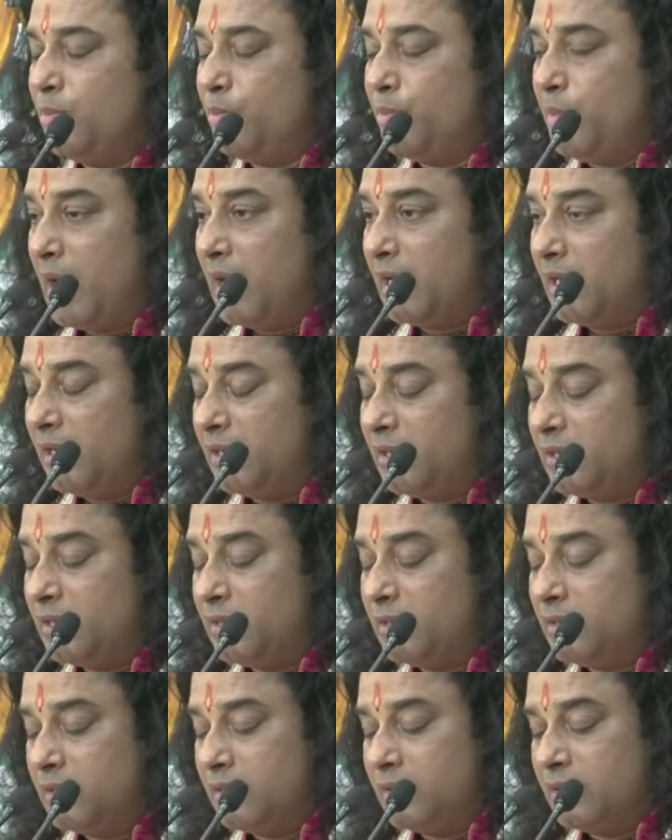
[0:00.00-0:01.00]
बालक
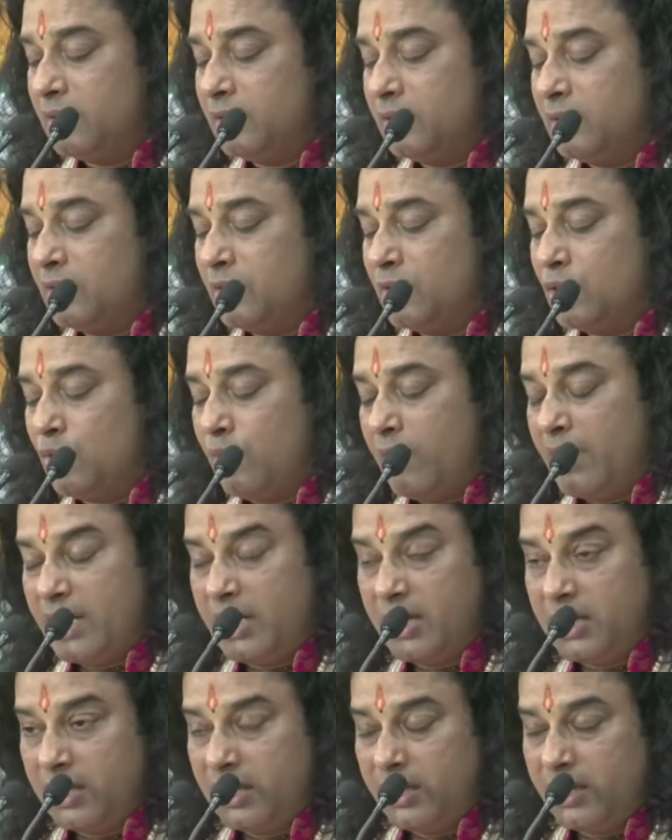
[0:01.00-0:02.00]

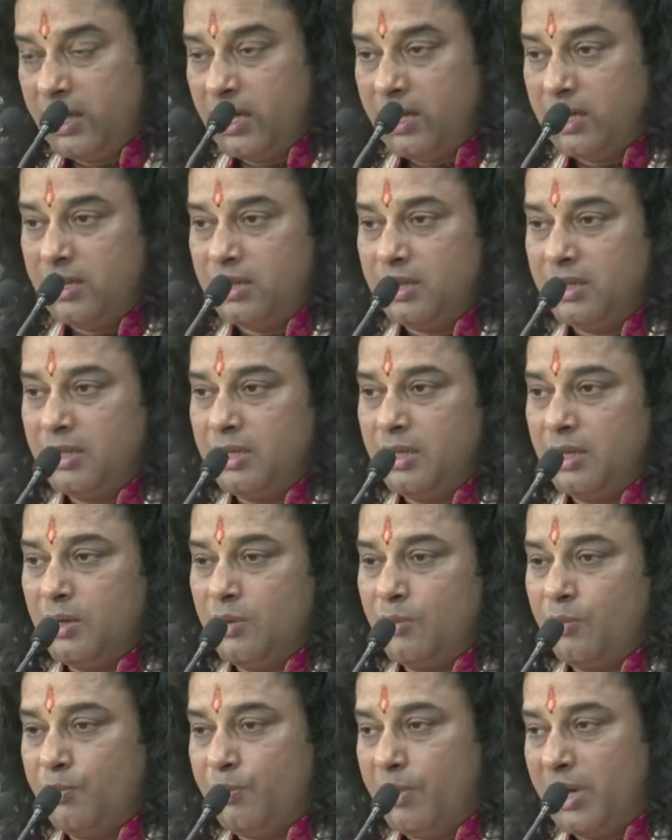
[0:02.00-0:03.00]
कुंवारी कन्या
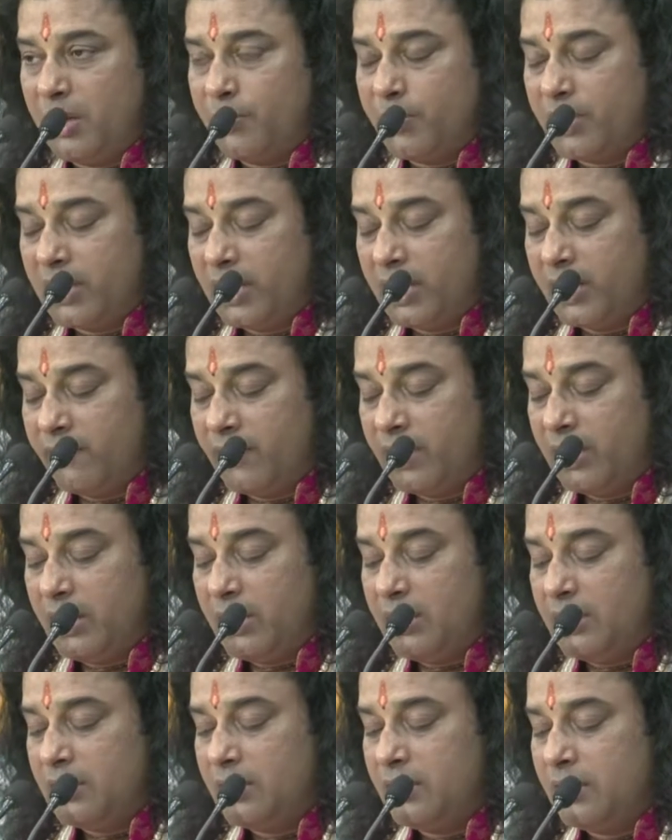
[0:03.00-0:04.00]
बाण बनाने
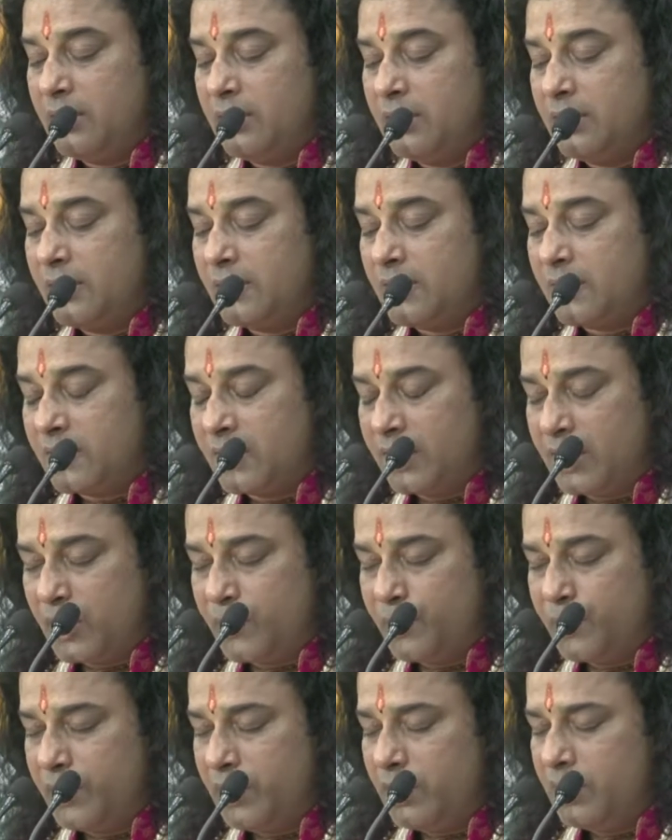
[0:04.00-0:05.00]
वाला
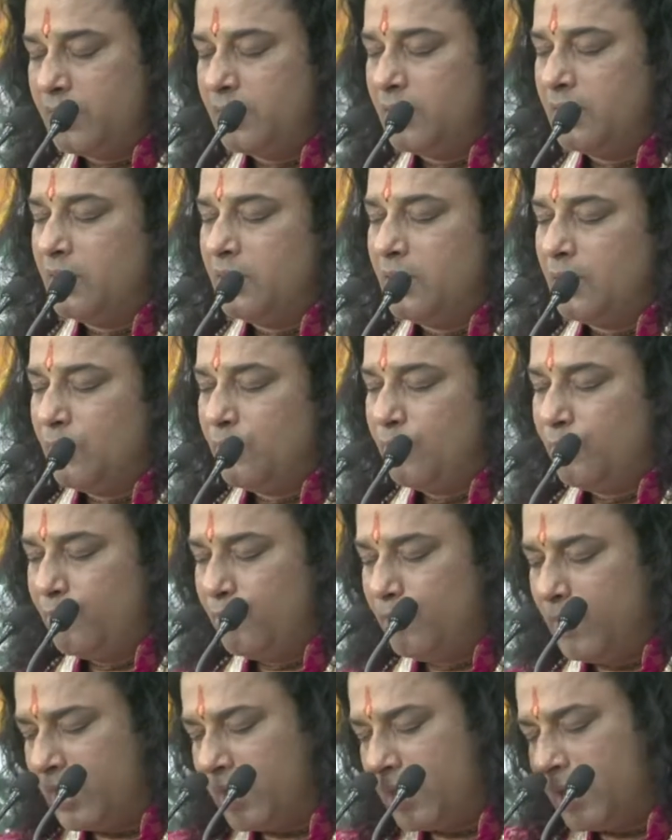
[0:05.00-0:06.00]
सर्प
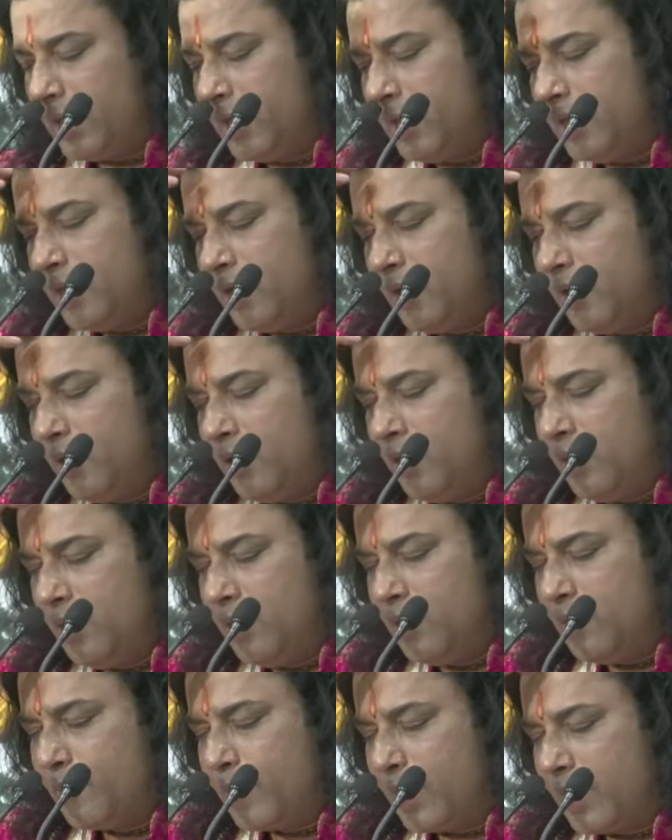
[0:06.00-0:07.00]
मकड़ी
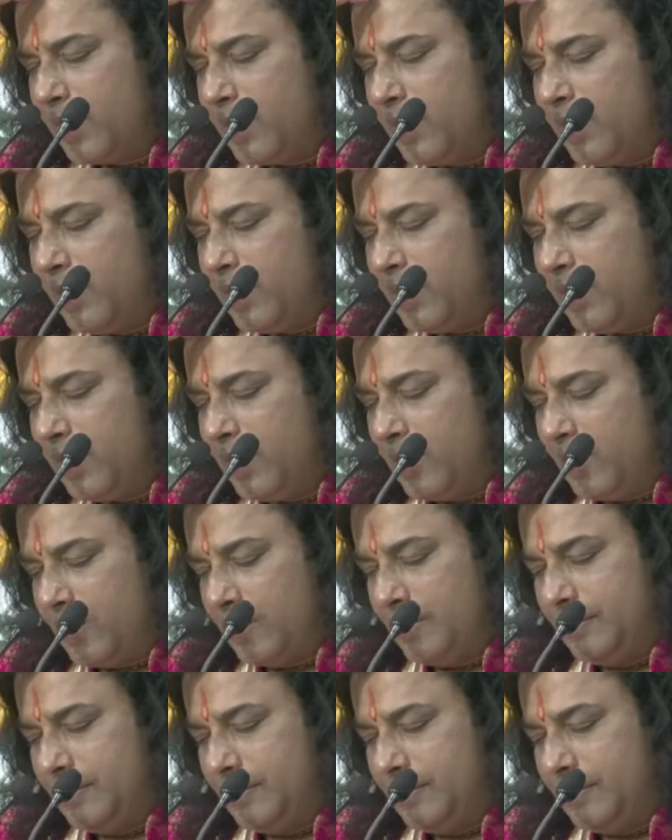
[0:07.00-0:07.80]
और भृंगी कीट